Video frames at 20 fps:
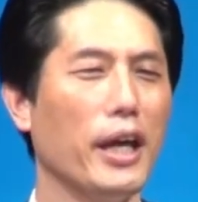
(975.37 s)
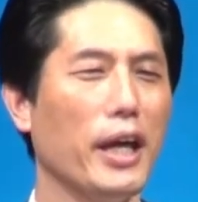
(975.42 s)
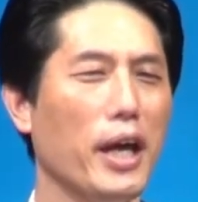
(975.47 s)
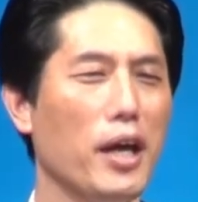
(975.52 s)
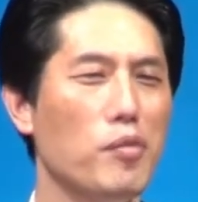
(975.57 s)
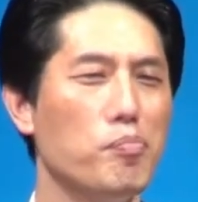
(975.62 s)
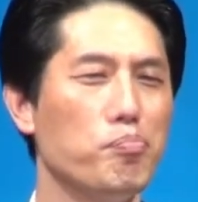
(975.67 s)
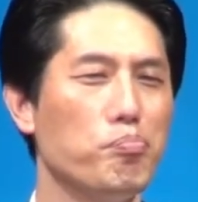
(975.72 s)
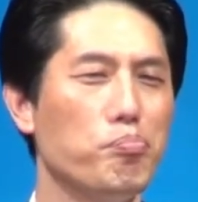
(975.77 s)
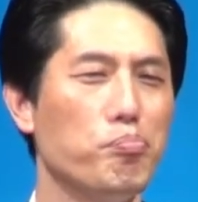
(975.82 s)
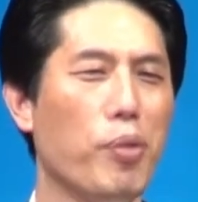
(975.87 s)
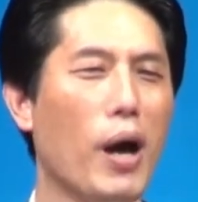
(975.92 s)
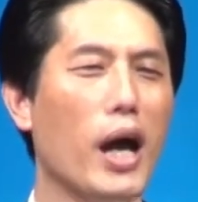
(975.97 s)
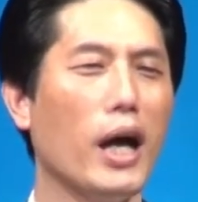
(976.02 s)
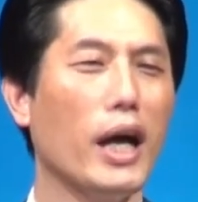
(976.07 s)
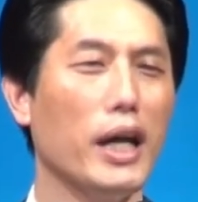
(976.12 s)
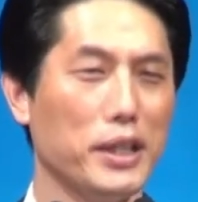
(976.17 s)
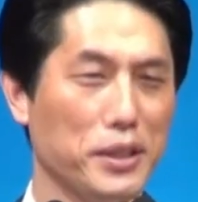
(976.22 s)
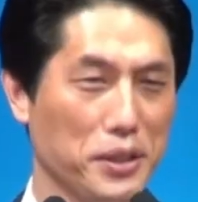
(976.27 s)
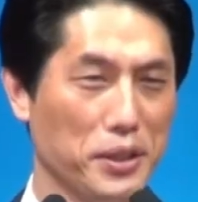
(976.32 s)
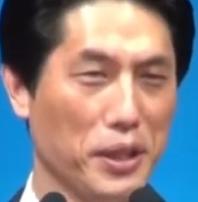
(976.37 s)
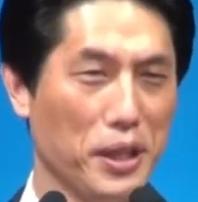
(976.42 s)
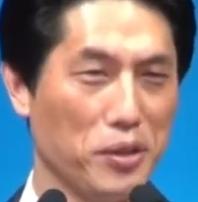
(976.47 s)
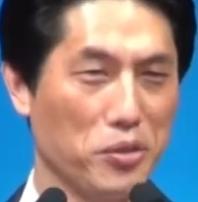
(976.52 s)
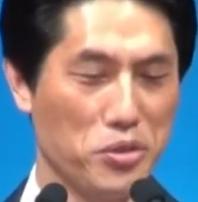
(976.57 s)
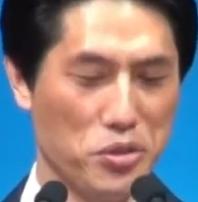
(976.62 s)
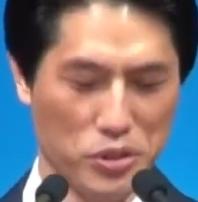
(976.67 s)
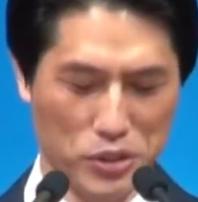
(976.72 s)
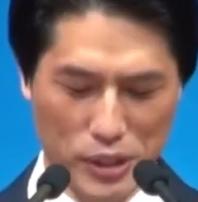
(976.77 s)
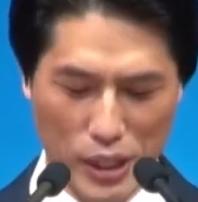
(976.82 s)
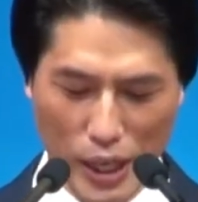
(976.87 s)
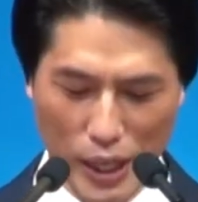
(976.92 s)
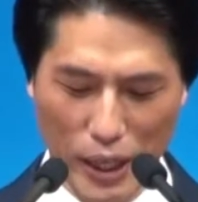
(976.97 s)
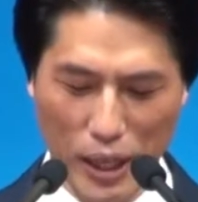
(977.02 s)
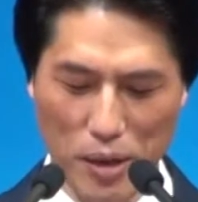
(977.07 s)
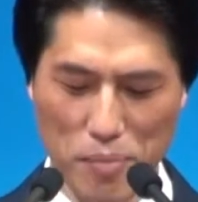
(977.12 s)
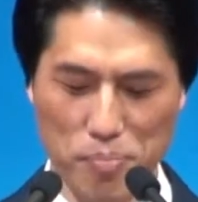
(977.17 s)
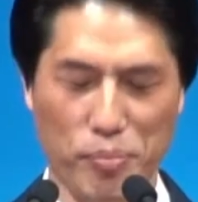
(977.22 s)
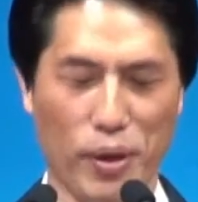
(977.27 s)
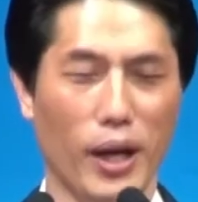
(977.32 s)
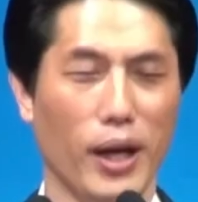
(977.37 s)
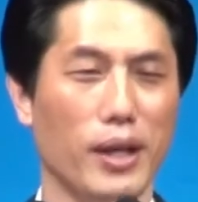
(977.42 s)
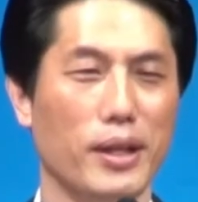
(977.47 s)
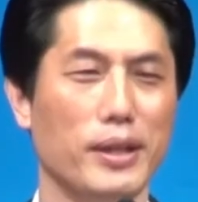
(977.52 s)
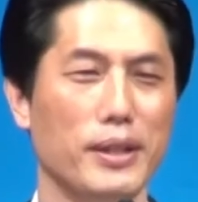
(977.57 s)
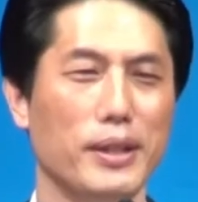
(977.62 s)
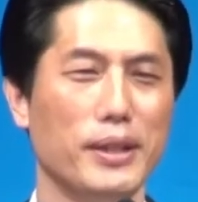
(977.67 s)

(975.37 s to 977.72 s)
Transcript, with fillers: 개의 파가 있더라고요. 세 개의 파.